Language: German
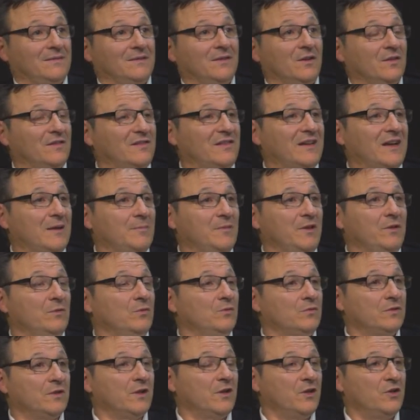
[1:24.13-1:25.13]
nach 10
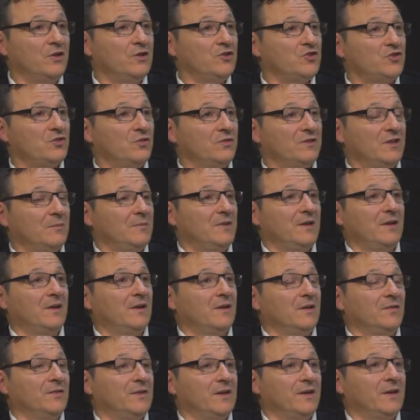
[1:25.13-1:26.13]
Minuten löscht und in einem
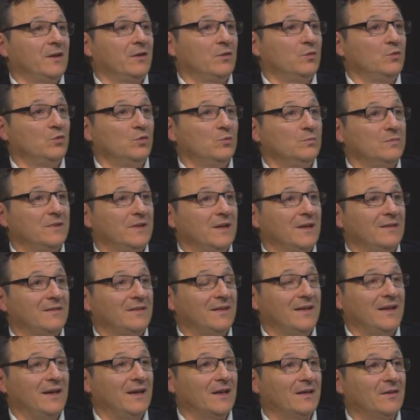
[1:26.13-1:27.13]
anderen Raum
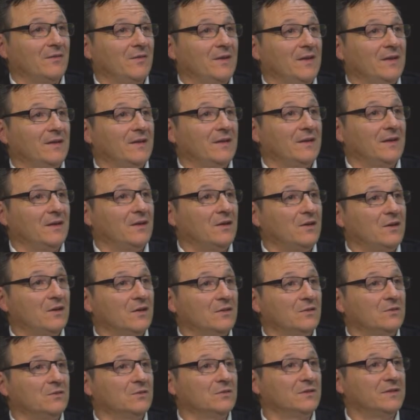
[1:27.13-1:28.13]
das Licht wieder
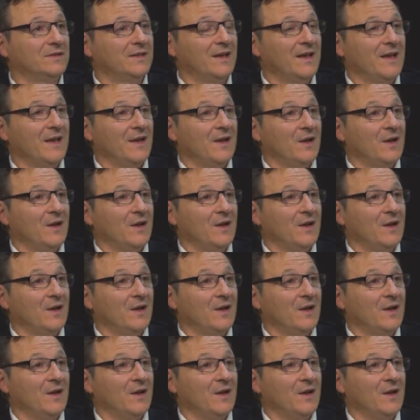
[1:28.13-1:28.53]
angeht.